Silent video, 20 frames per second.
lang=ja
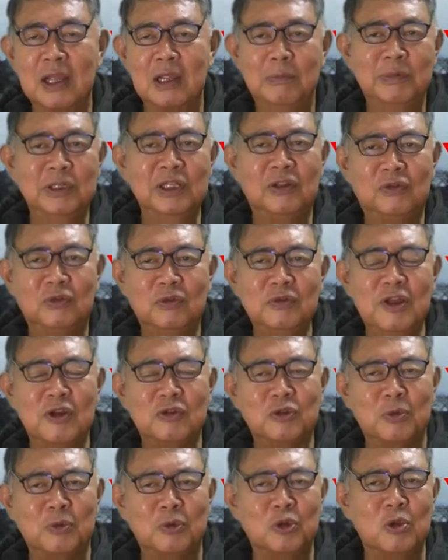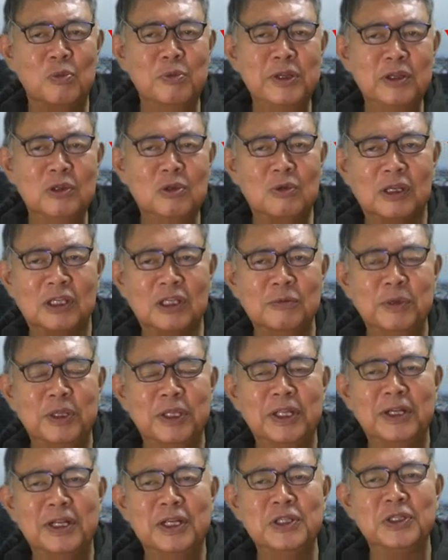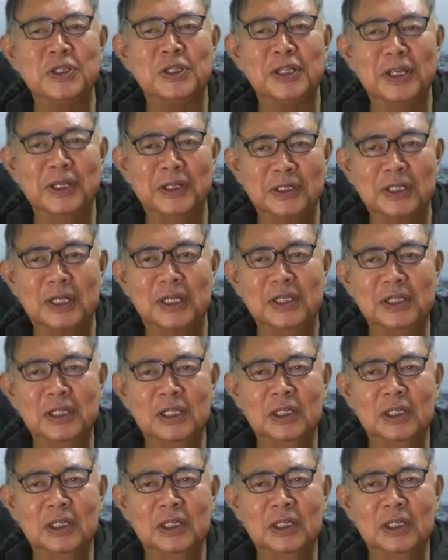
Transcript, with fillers: まだ少なくとも止めるとは決めてないんじゃないかな。